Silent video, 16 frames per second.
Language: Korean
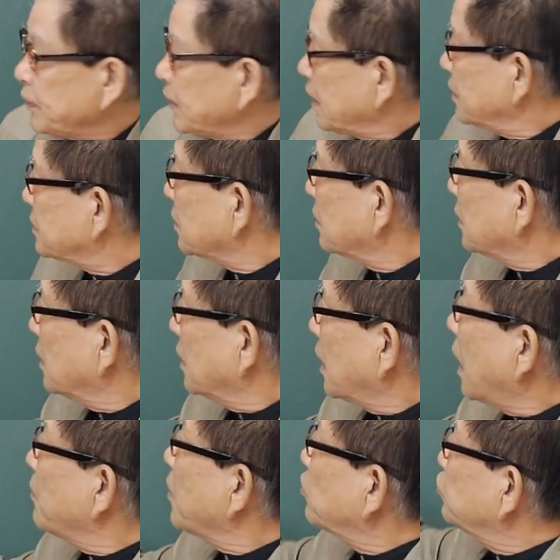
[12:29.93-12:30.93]
그래서
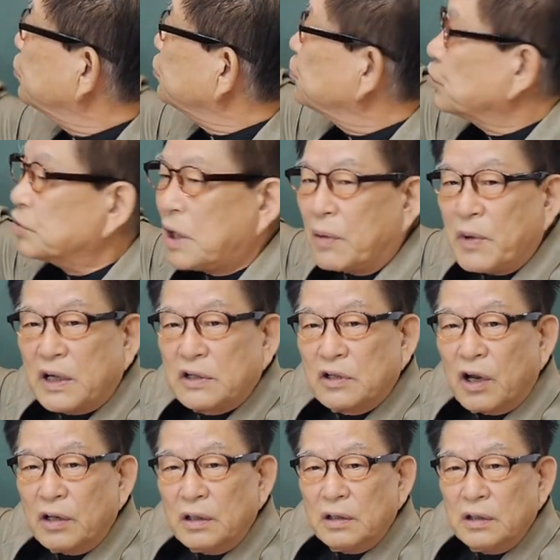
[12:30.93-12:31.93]
아마 우중은 아마
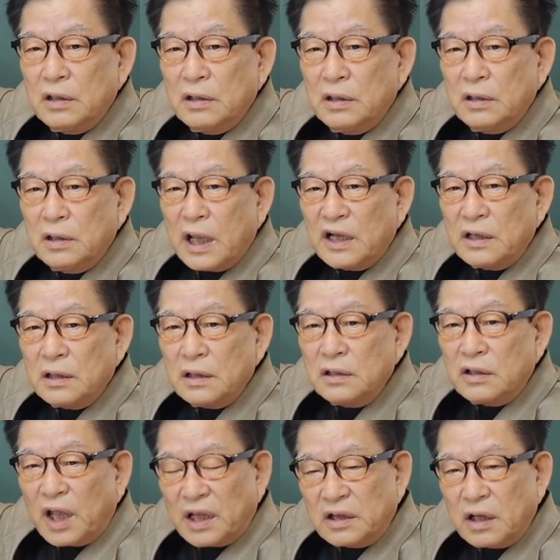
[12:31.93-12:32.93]
그런 데
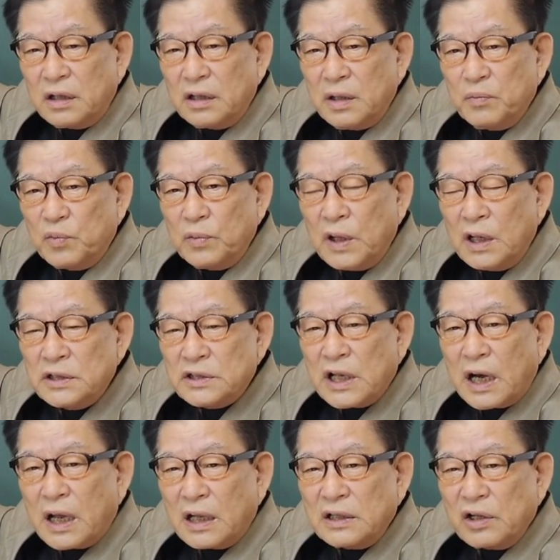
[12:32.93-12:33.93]
능했던
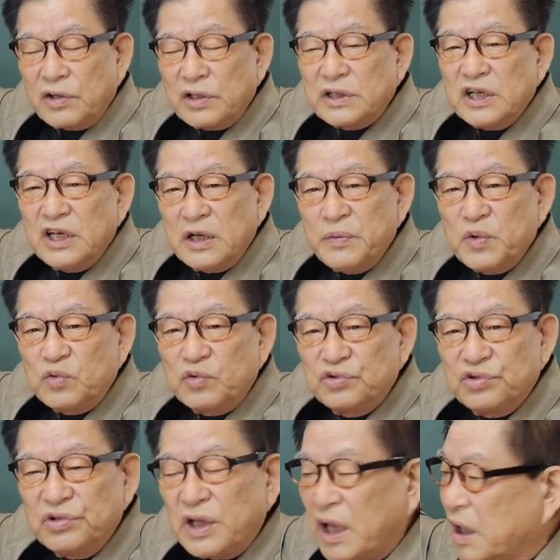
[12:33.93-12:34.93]
사람 같아요. 그래서 이름이
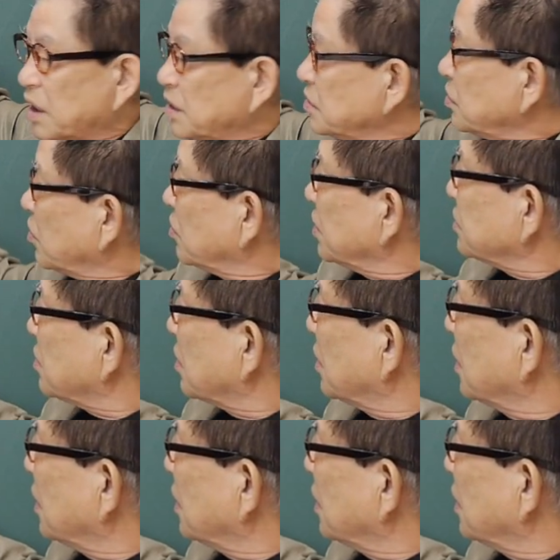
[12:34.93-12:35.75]
우중이 됐겠죠. 그래서